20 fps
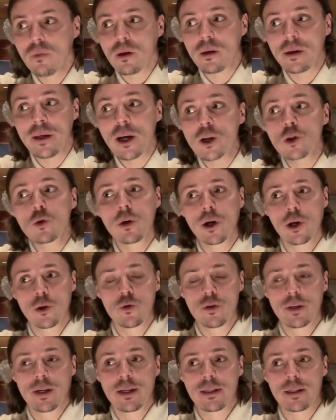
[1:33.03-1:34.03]
Я что
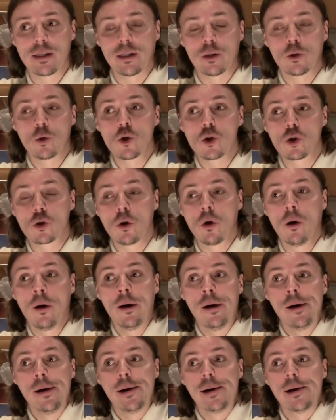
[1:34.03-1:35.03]
хочу сказать, то, что
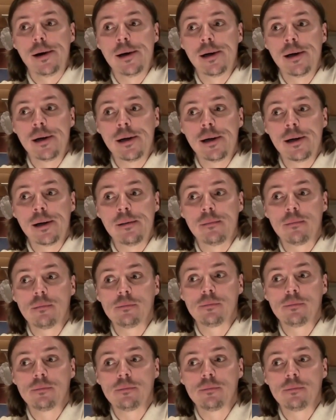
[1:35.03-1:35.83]
э,